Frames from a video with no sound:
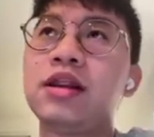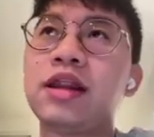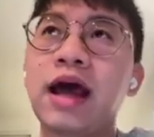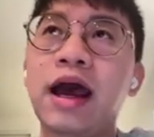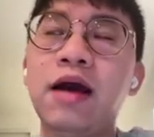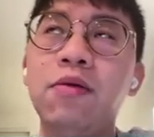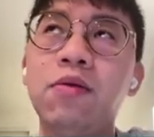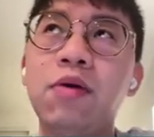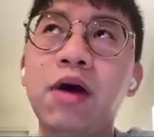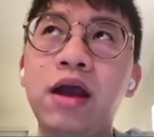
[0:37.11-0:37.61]

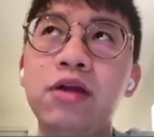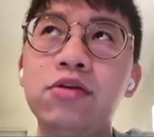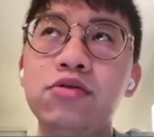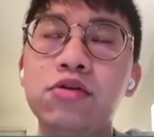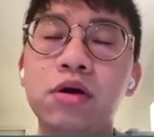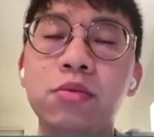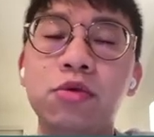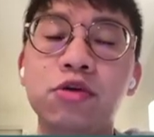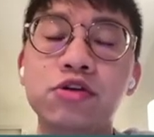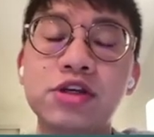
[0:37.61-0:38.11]
台湾
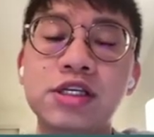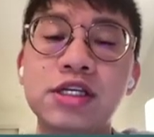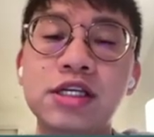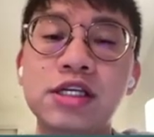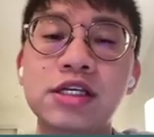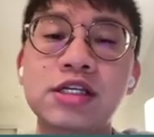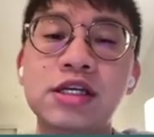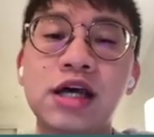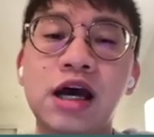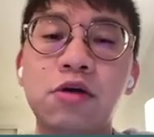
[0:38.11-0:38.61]
语言模
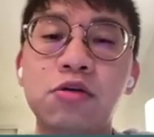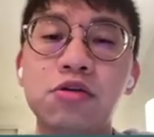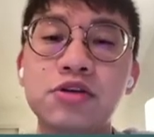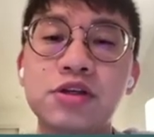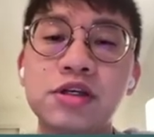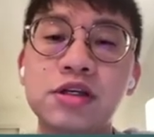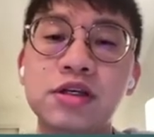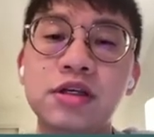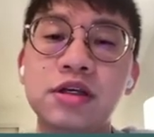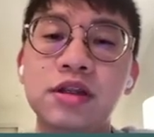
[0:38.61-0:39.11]
型竞技场，或
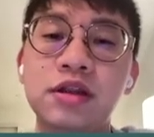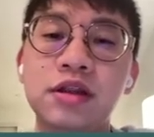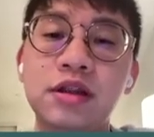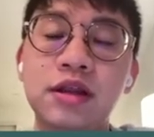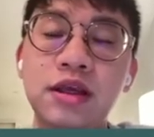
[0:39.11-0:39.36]
是